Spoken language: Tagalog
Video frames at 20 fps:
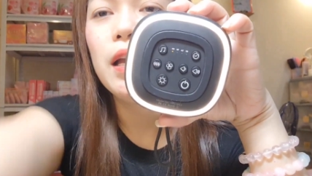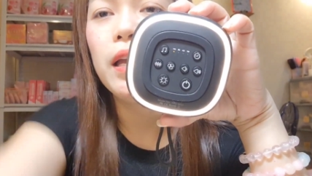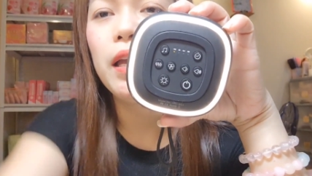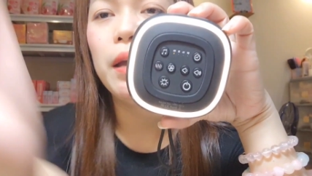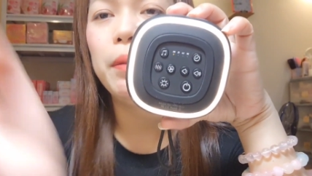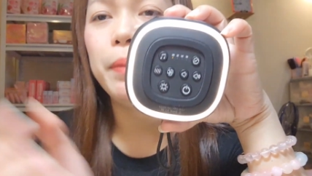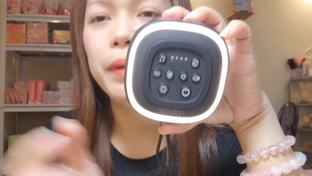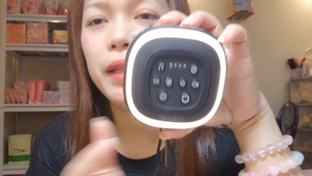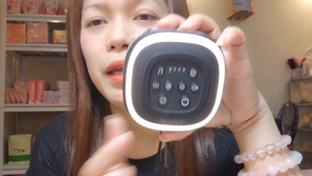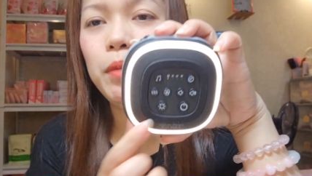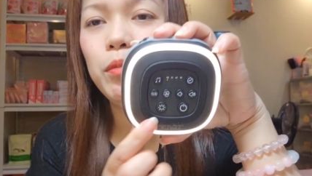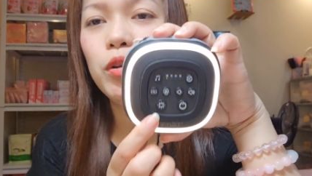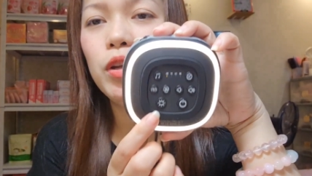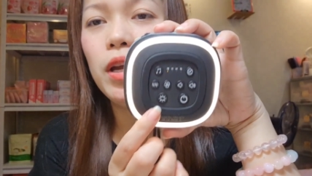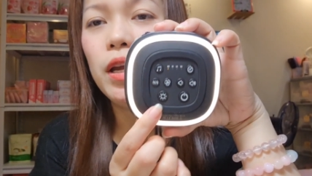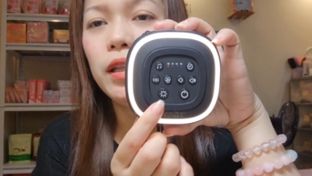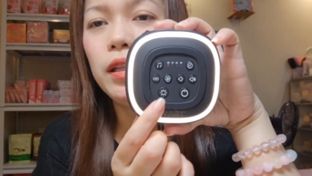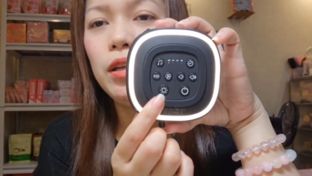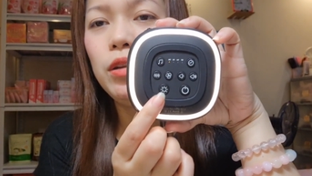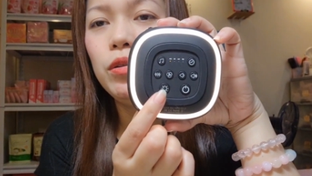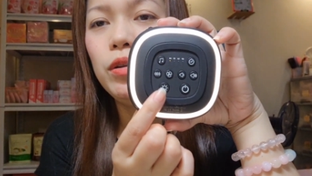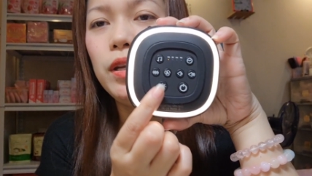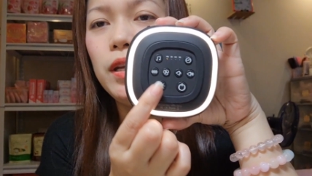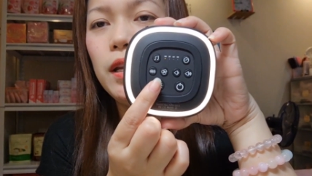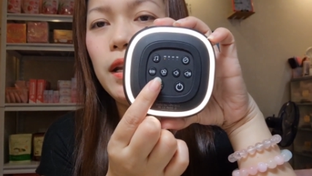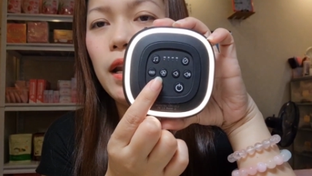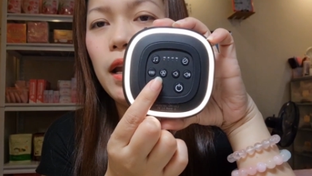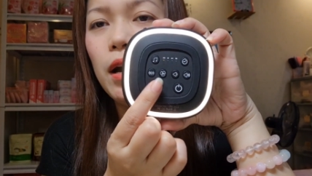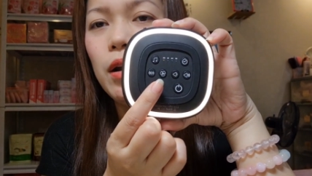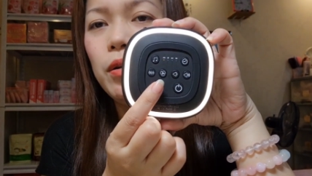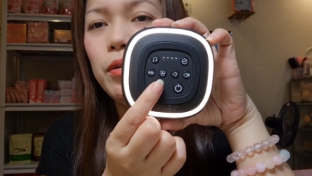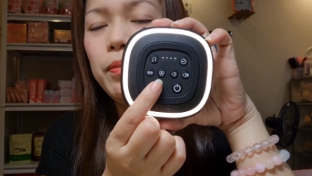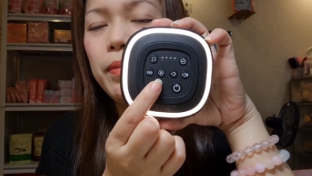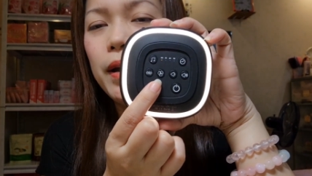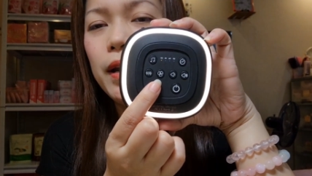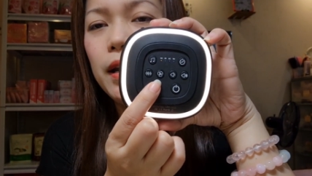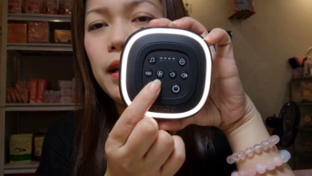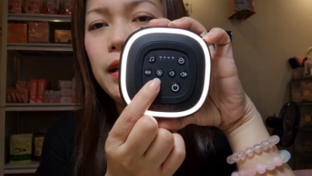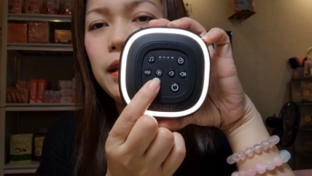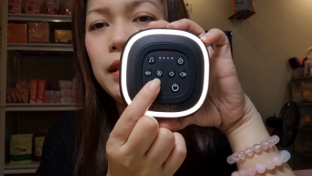Yan, patay mo natin yung ilaw
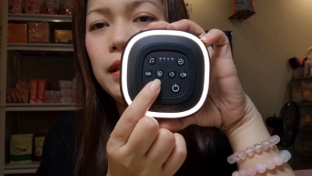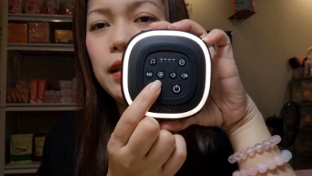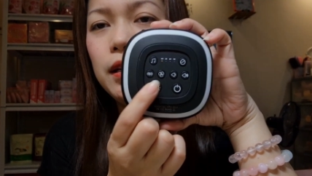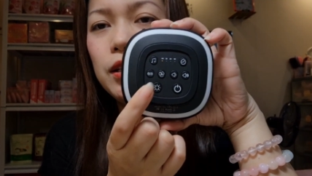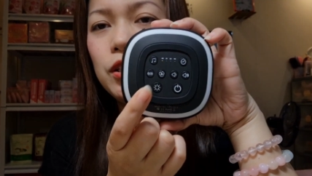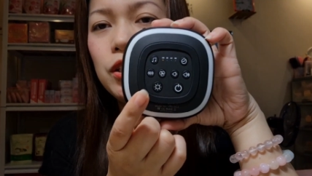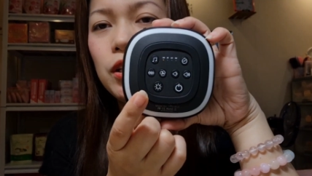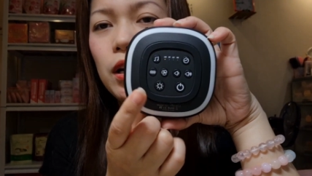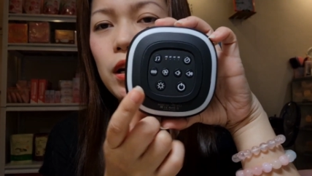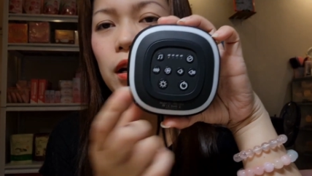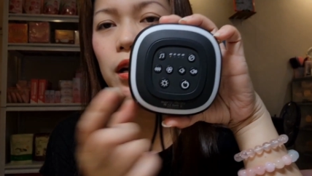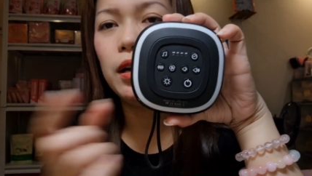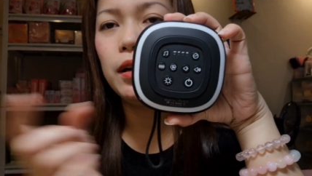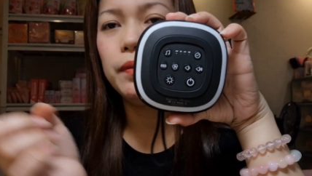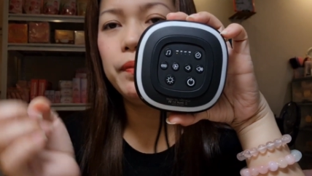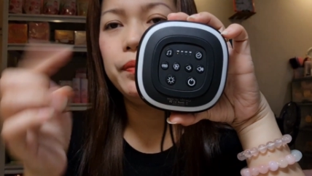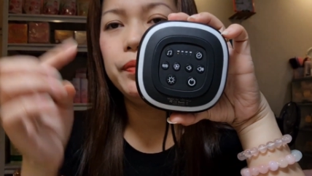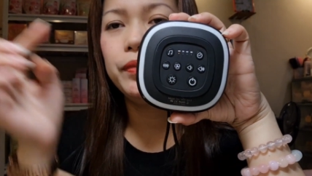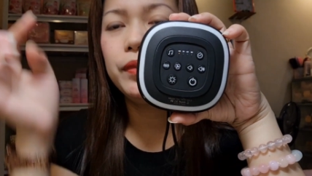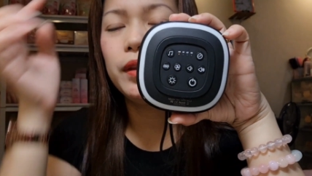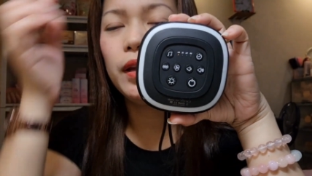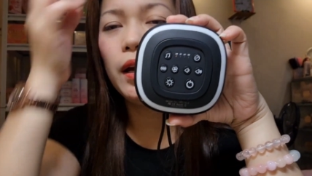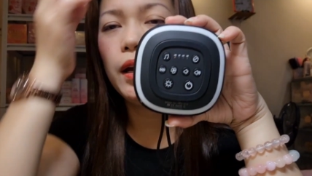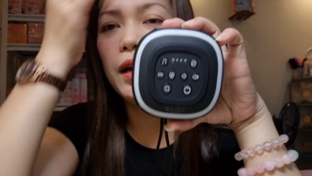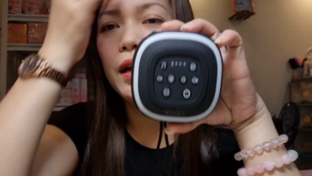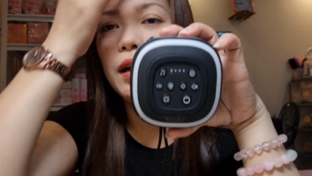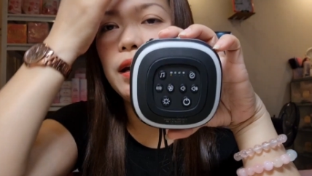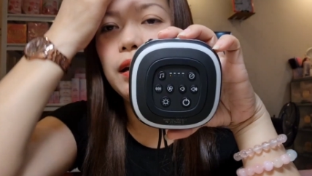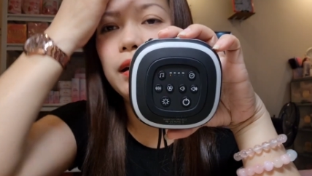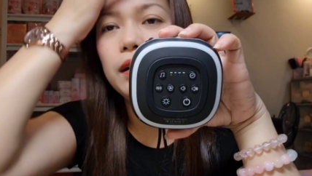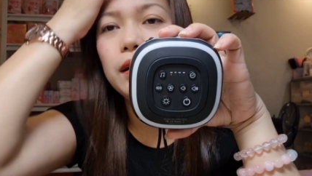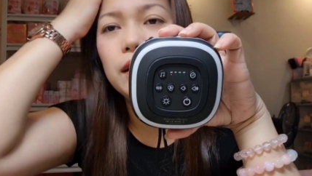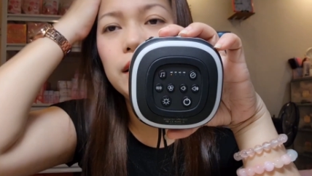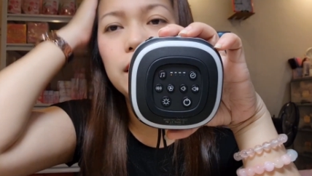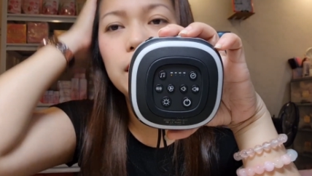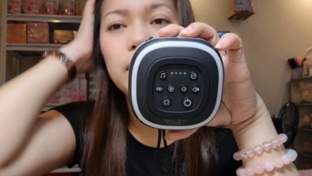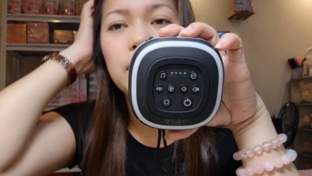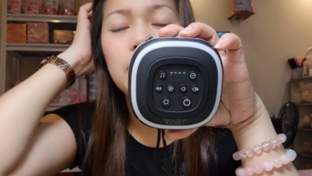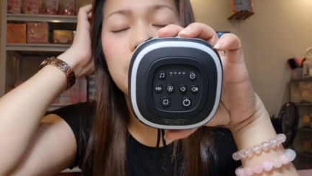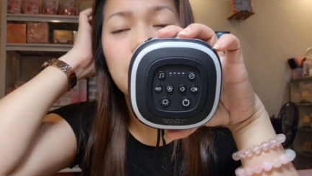para hindi siya nag
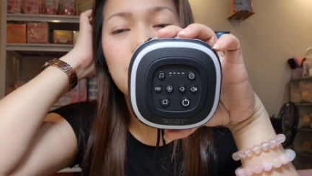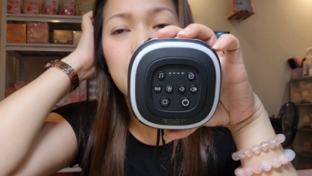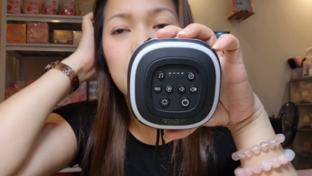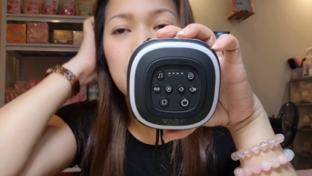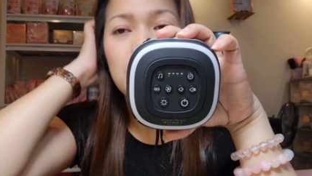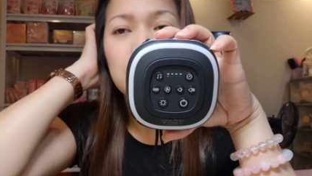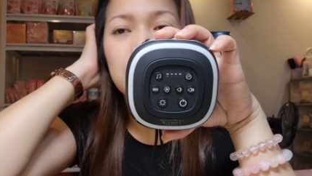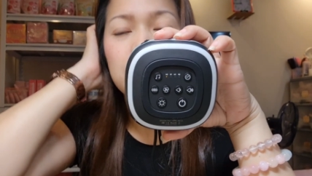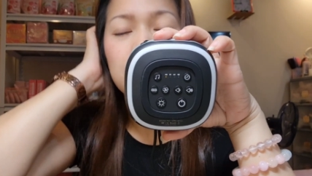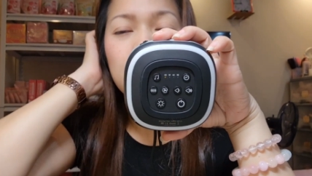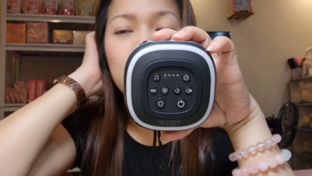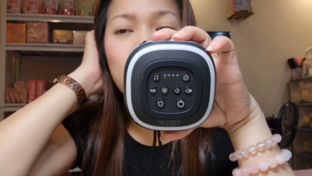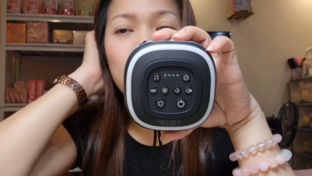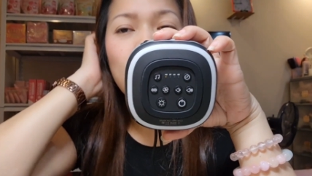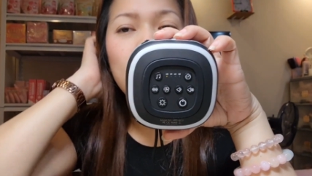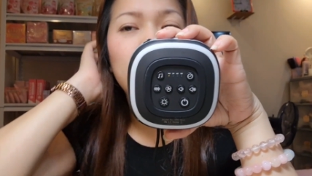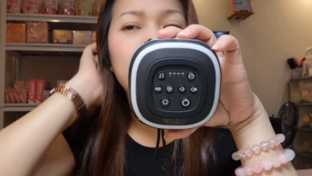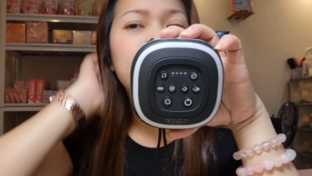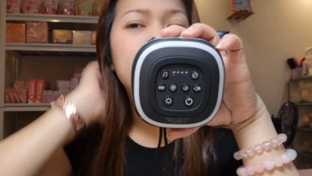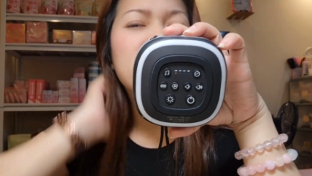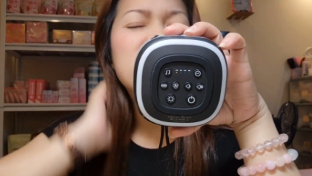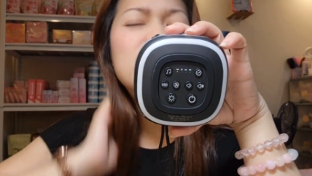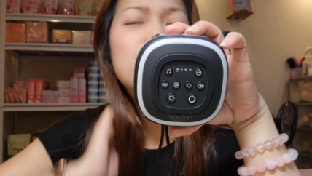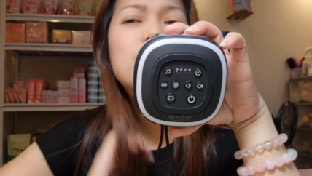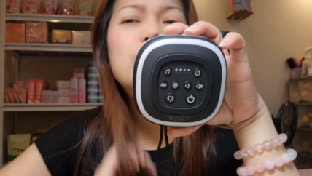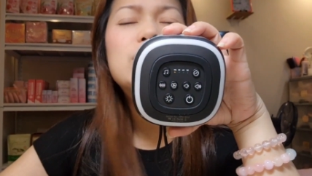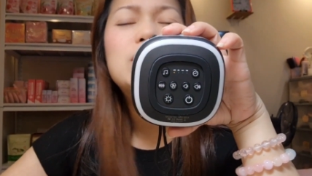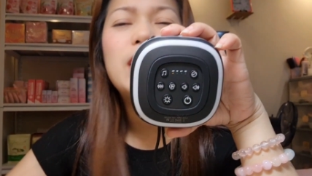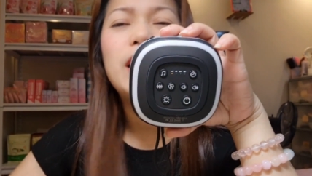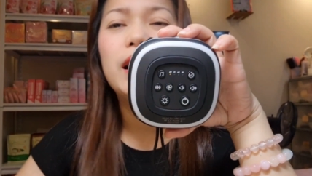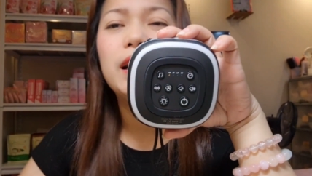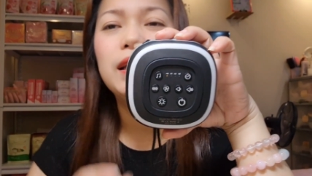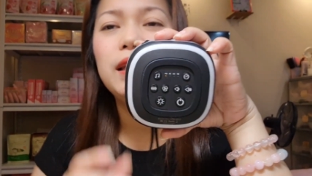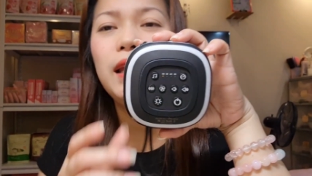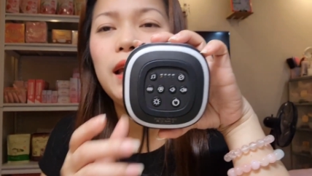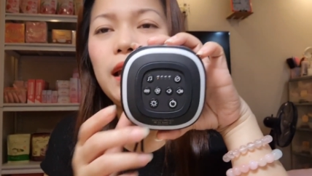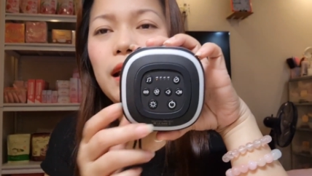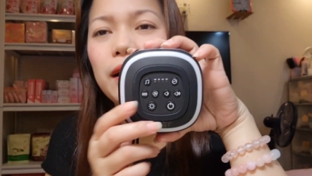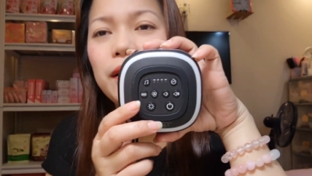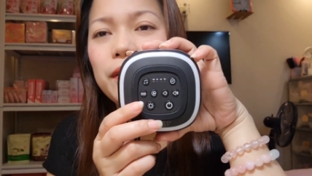nagko-contrast dun sa
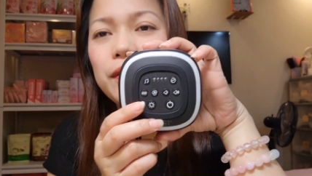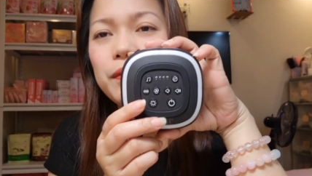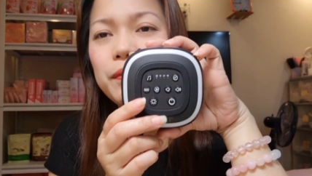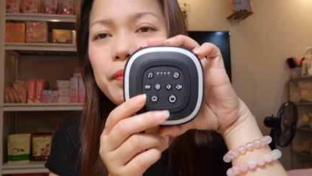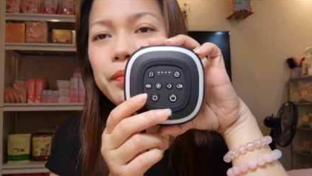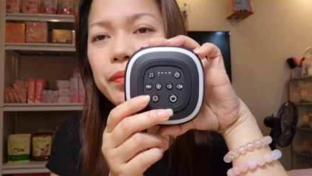ating